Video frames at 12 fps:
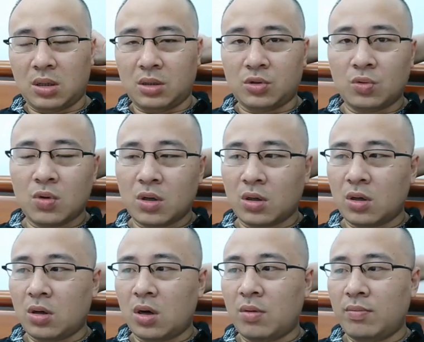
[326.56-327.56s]
ở Trung Quốc
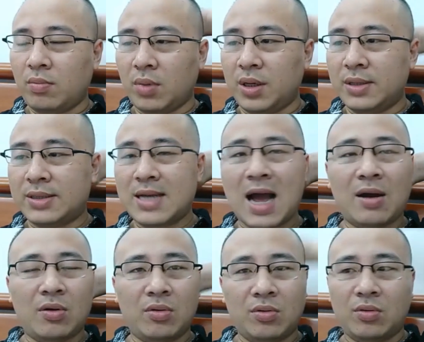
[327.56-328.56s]
nó có mì
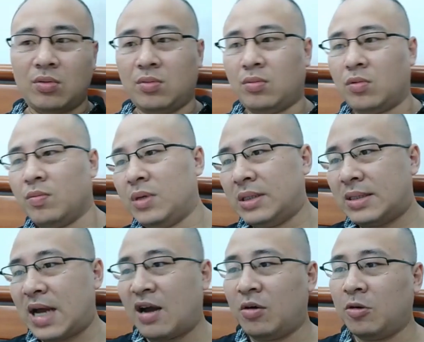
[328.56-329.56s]
xào, món mì
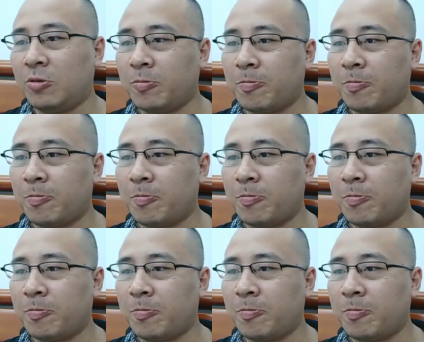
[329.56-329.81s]
xào.